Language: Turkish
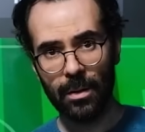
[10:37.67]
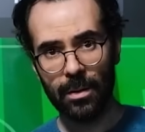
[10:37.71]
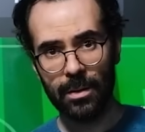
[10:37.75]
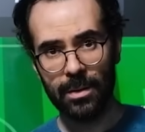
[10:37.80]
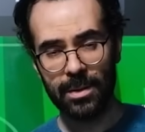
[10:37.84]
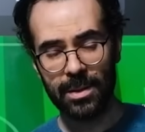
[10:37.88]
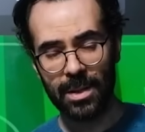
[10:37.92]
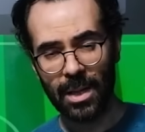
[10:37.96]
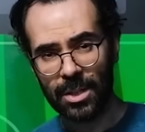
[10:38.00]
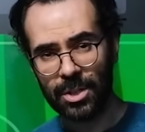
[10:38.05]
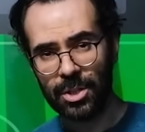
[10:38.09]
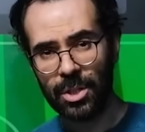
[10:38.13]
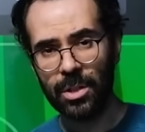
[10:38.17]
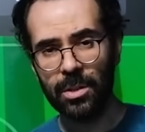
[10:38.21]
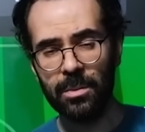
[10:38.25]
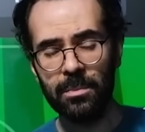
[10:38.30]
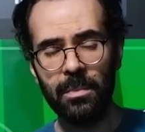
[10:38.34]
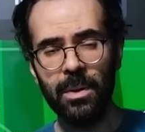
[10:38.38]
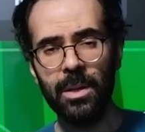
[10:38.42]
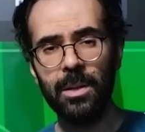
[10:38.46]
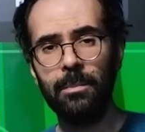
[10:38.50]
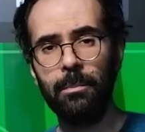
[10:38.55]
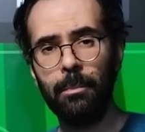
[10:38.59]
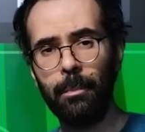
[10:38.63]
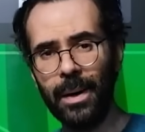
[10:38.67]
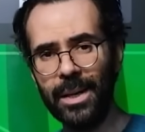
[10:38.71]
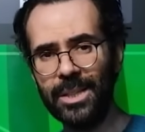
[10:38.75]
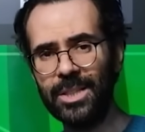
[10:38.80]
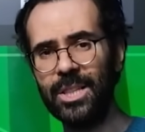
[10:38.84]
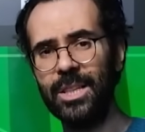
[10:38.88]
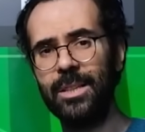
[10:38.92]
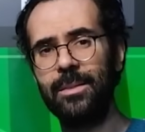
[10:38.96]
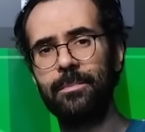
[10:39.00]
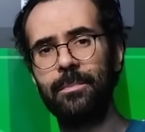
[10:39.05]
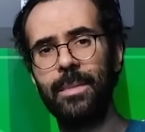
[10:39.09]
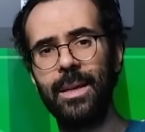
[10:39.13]
Rıza Çalınmay'ın
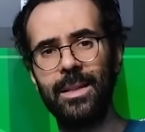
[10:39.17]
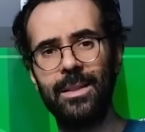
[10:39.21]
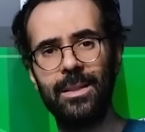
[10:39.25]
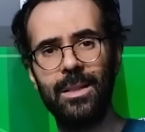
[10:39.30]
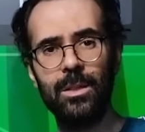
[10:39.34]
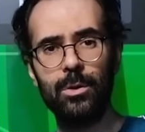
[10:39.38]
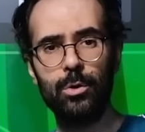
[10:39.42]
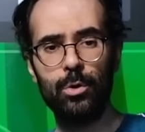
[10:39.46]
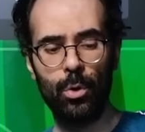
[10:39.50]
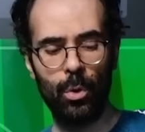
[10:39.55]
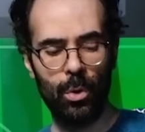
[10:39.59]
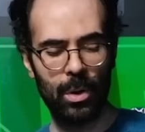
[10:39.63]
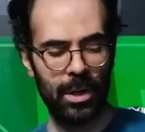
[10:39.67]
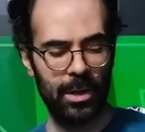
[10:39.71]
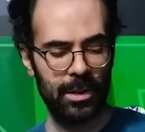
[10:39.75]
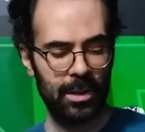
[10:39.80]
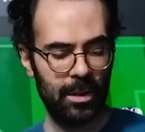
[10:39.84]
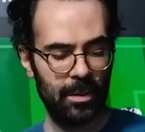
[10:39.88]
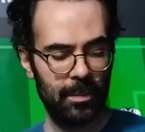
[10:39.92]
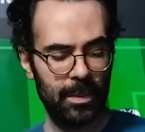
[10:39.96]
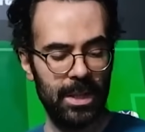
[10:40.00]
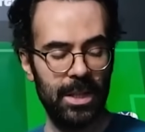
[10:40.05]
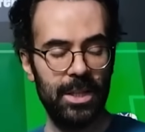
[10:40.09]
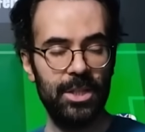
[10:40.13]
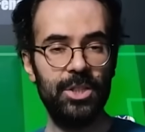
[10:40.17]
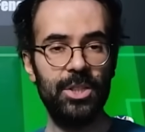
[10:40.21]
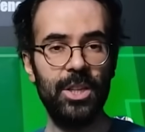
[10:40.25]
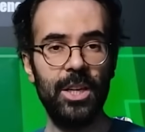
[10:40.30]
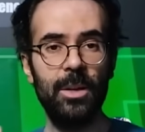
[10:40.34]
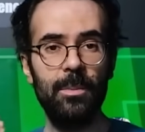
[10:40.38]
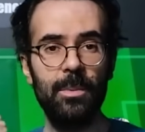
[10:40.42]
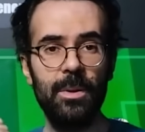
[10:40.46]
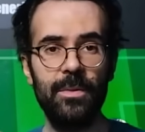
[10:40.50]
baş etmekte zorlanabileceği